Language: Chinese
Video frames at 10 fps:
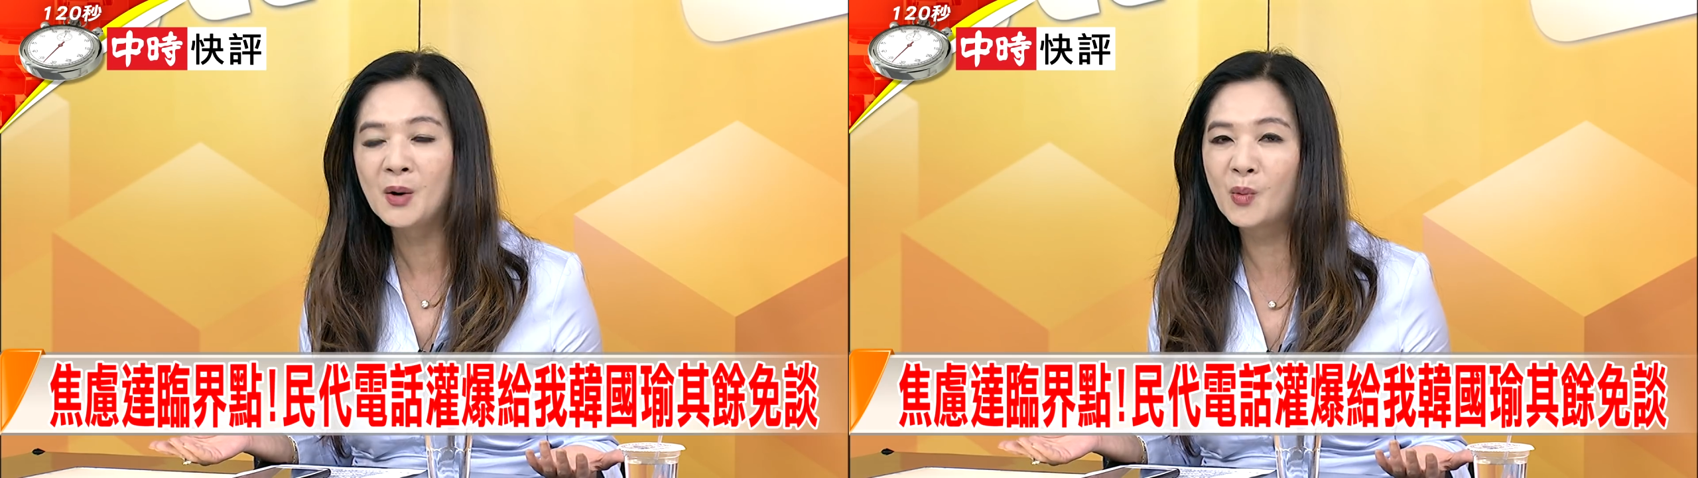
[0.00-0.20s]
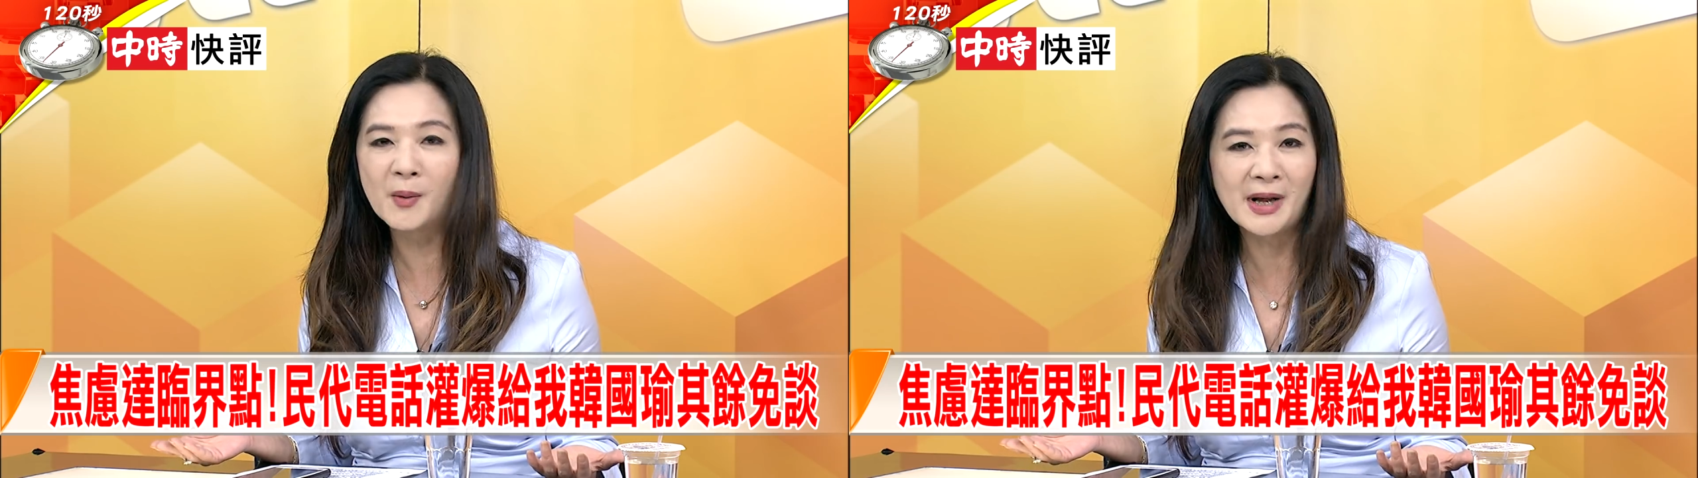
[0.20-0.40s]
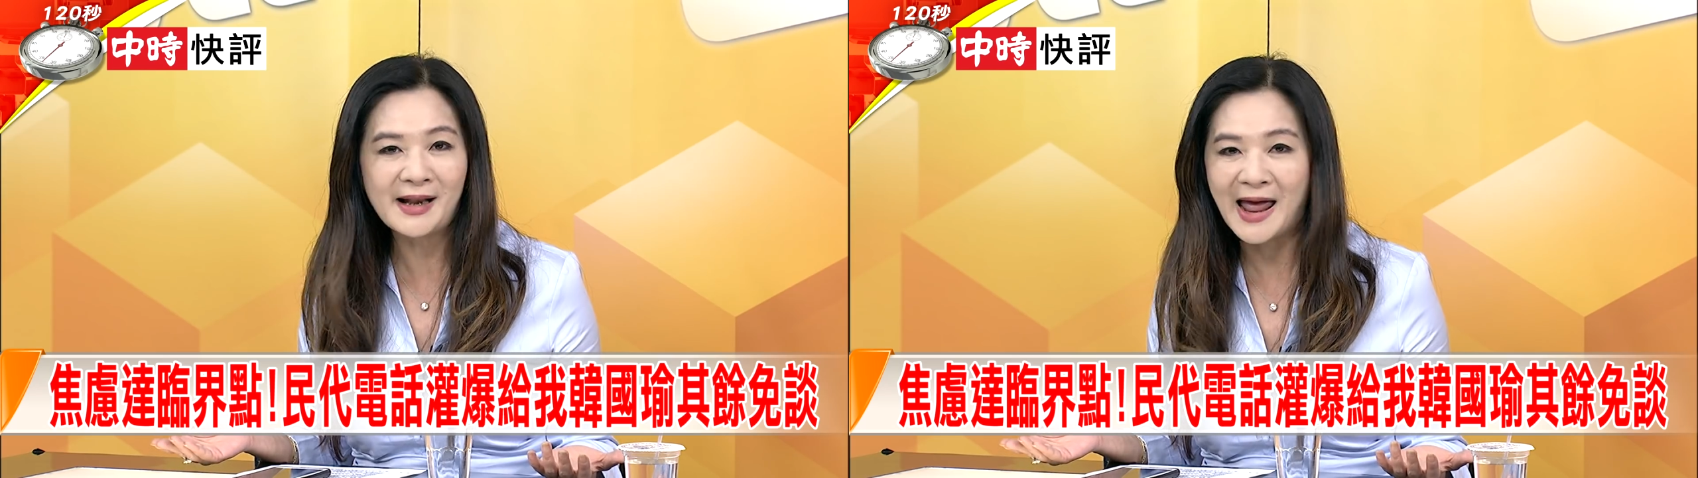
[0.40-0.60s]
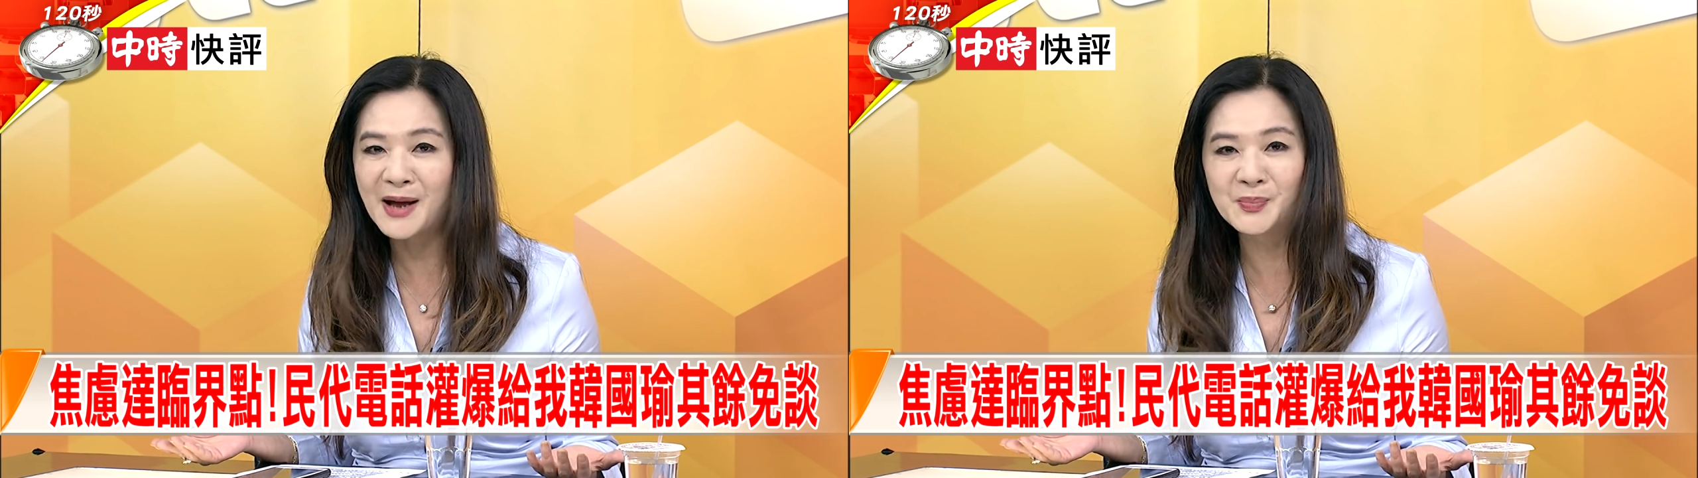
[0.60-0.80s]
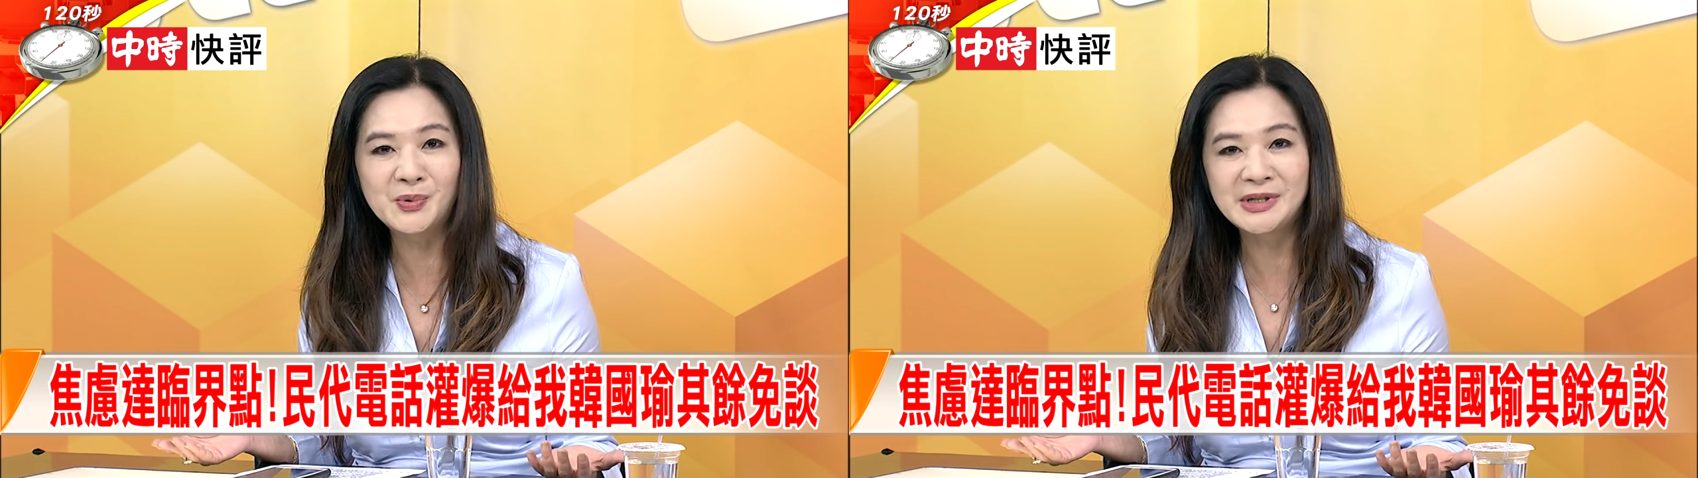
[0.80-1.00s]
我们
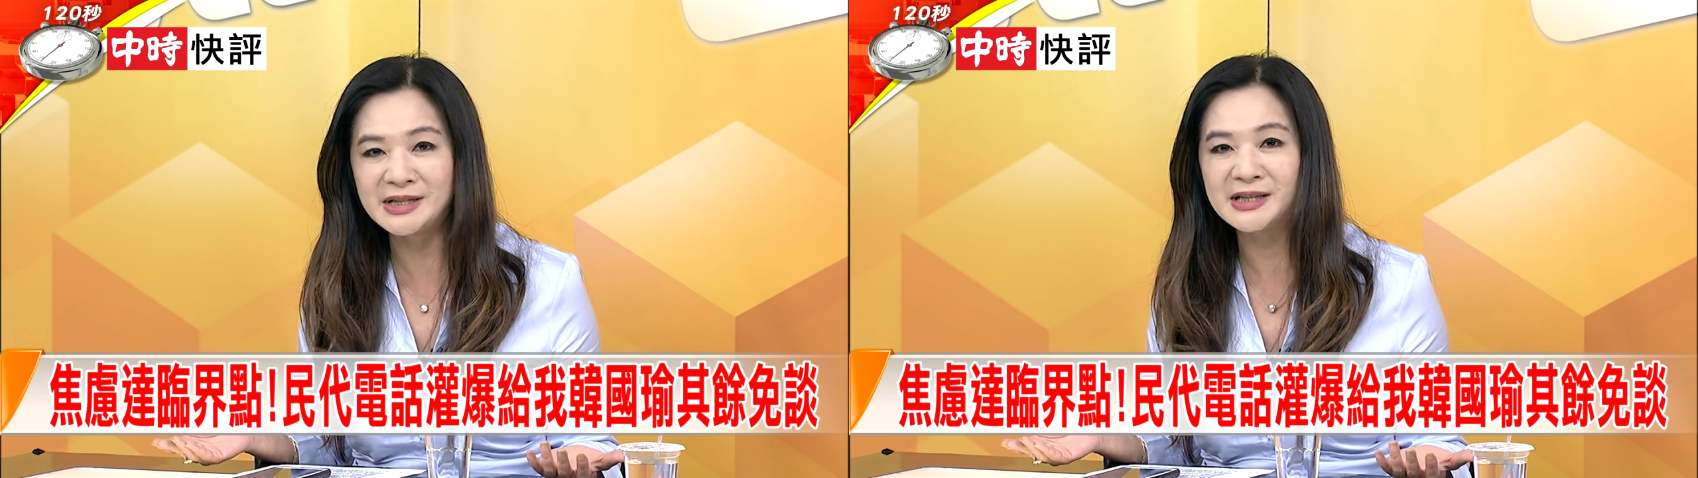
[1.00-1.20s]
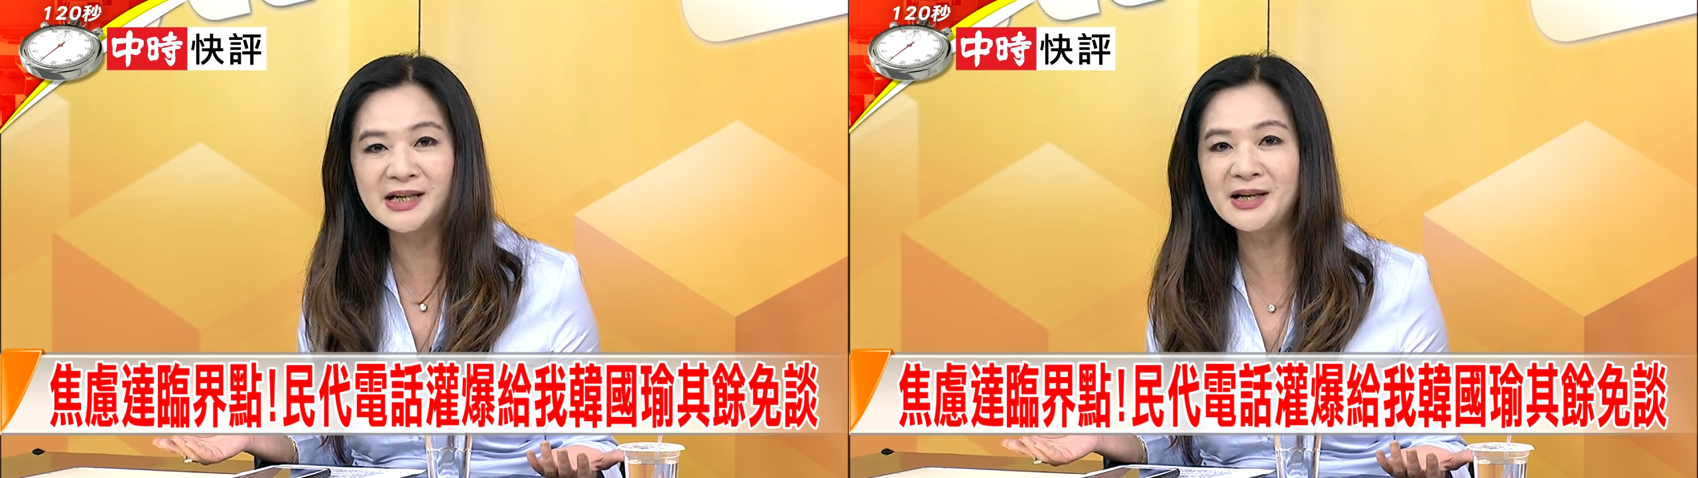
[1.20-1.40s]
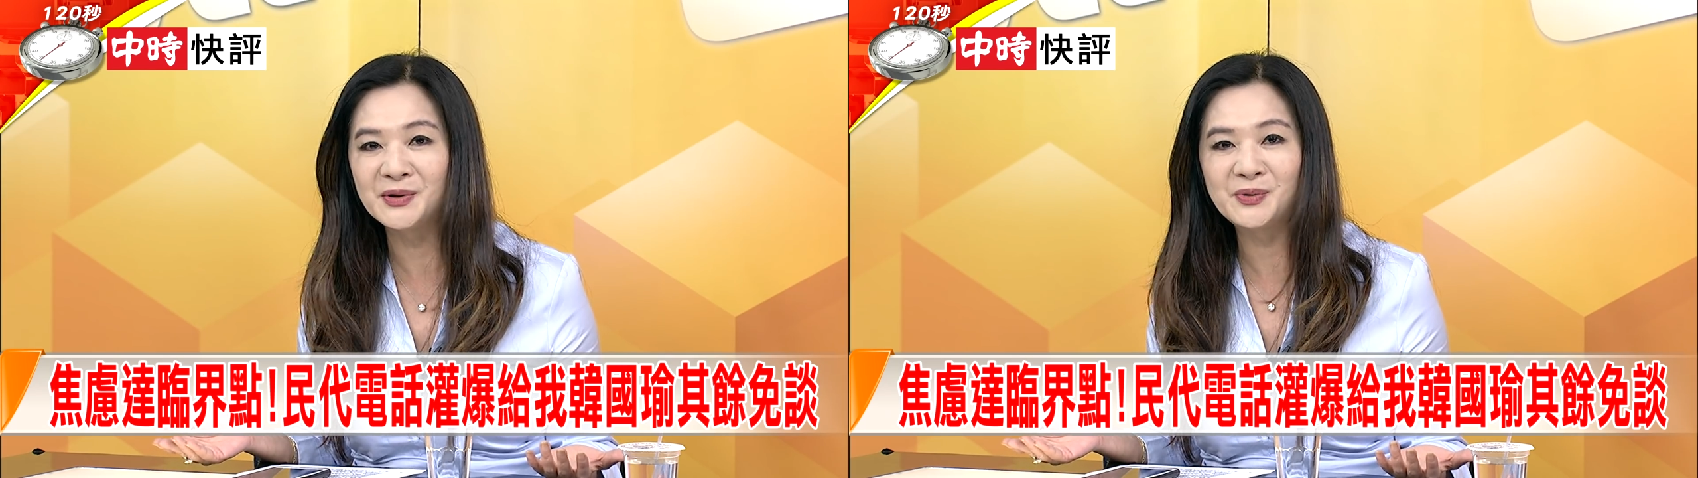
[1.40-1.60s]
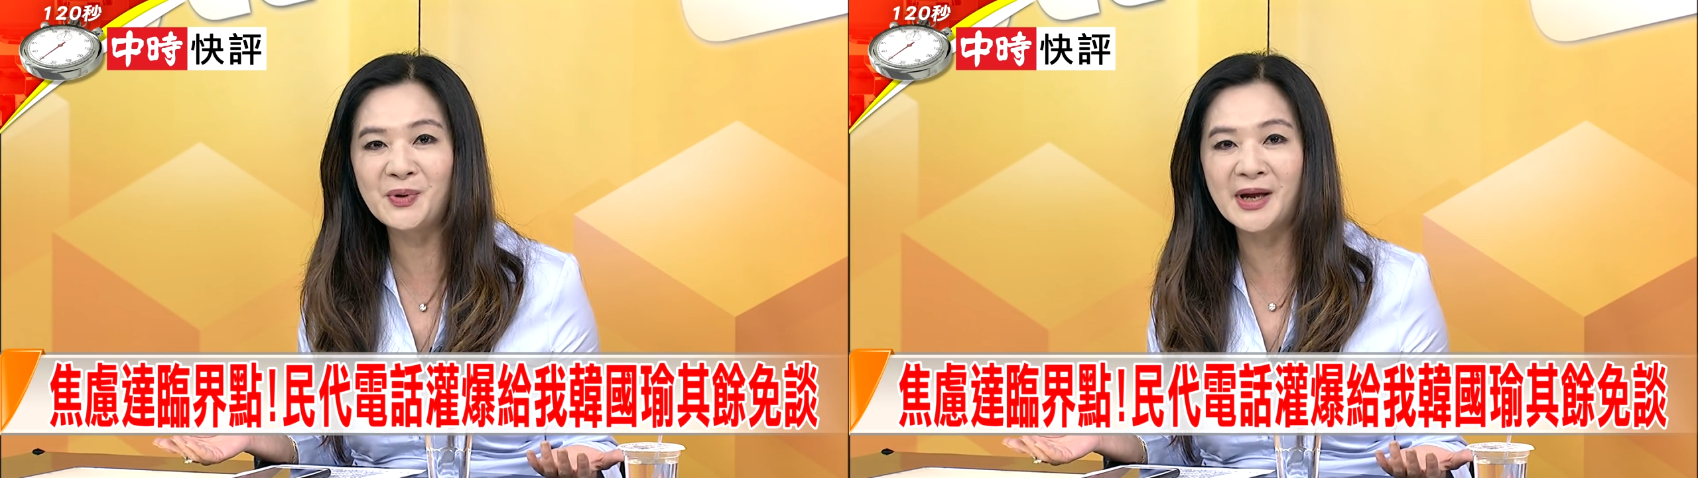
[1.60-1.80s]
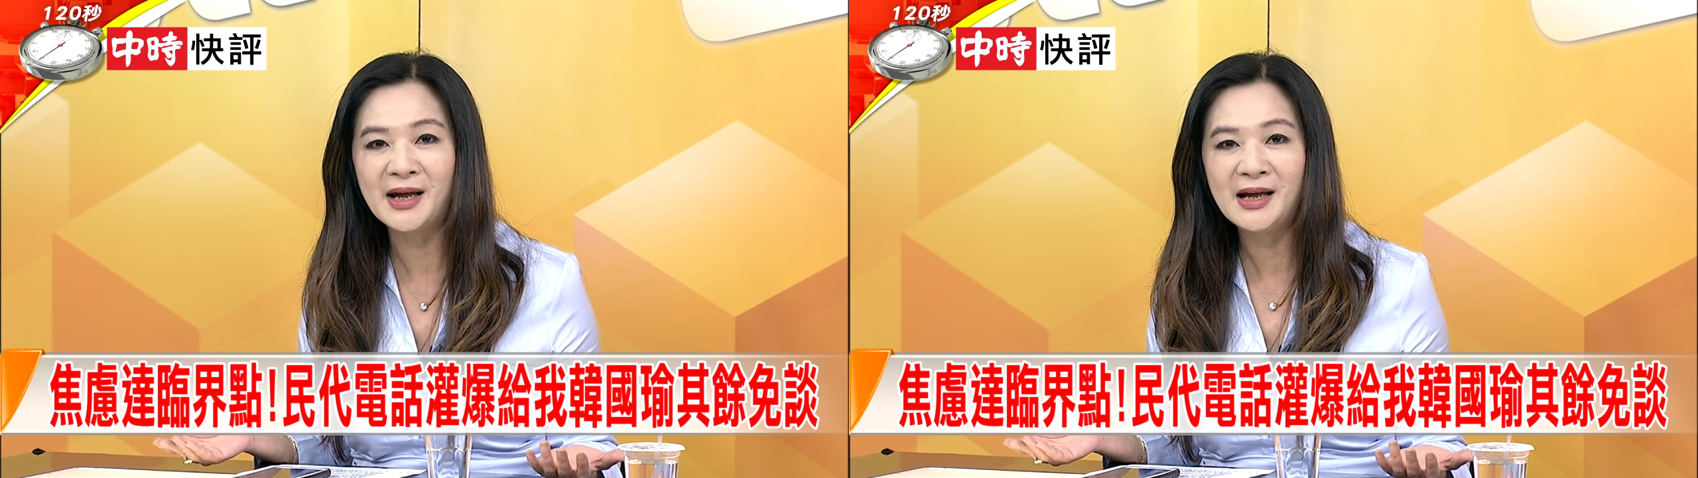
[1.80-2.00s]
来不及应
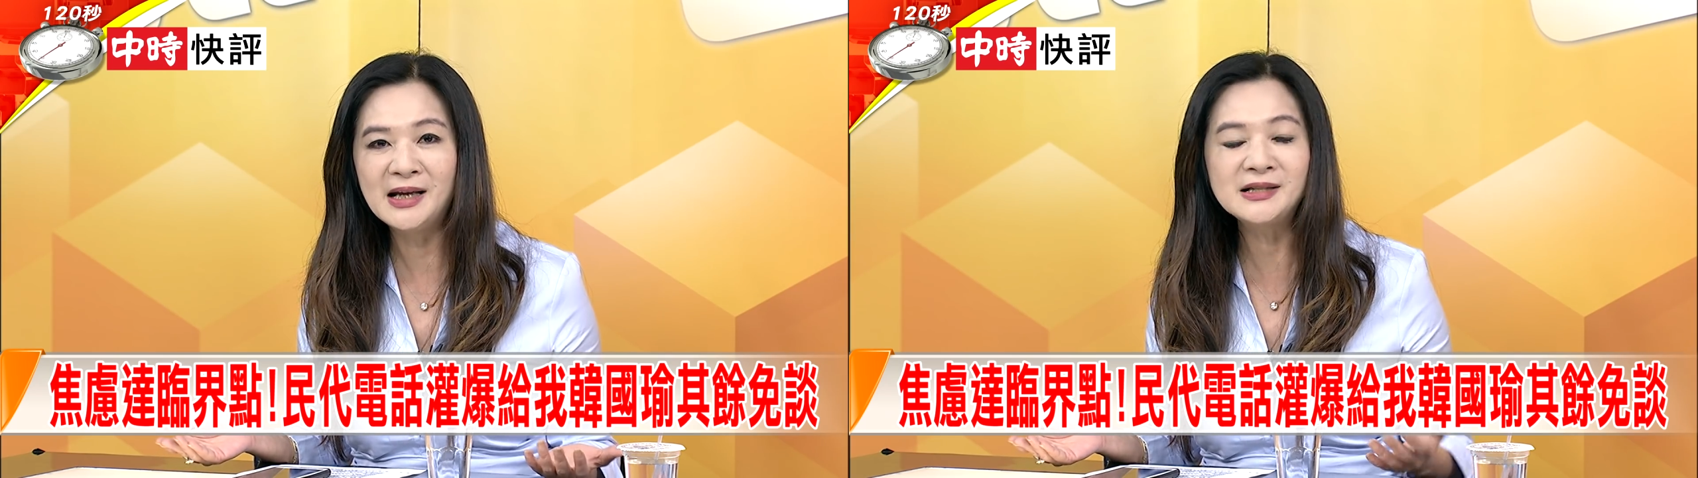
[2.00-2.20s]
对。